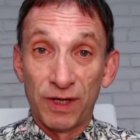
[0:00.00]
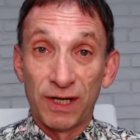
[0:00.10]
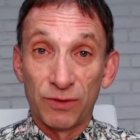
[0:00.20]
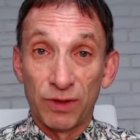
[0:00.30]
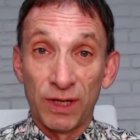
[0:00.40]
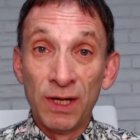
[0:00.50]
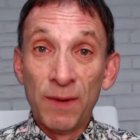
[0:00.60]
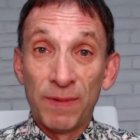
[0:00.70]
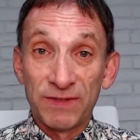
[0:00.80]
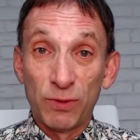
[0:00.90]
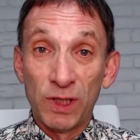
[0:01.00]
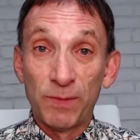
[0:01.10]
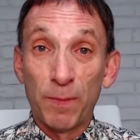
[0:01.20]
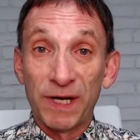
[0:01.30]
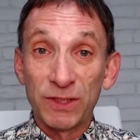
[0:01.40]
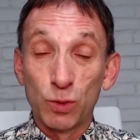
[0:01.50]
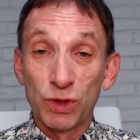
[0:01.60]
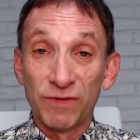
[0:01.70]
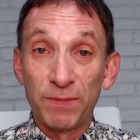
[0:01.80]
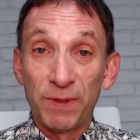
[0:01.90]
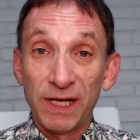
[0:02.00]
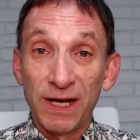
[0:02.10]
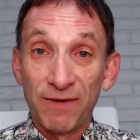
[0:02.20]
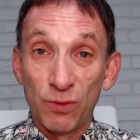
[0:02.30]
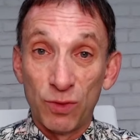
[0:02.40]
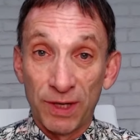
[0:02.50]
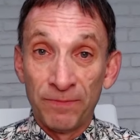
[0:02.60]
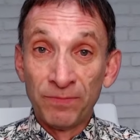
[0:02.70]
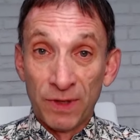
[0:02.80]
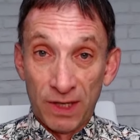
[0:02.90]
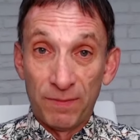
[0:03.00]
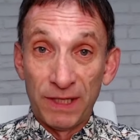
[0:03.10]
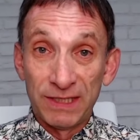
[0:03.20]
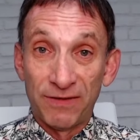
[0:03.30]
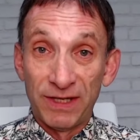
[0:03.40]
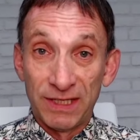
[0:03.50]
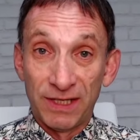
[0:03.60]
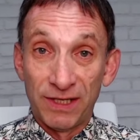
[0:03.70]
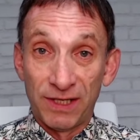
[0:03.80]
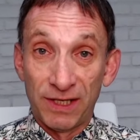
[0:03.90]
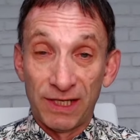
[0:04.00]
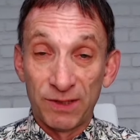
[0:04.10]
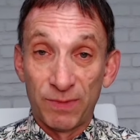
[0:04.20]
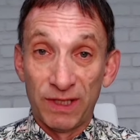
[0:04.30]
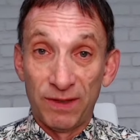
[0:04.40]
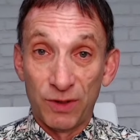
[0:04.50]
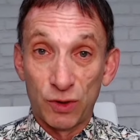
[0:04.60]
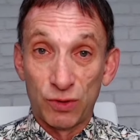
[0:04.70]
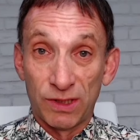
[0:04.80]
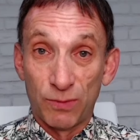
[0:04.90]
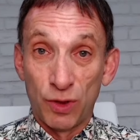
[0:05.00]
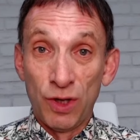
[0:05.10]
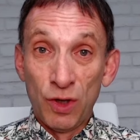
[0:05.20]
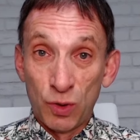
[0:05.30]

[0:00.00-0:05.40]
которые позволили бы прослушивать переговоры представителей Хизбаллы между собой.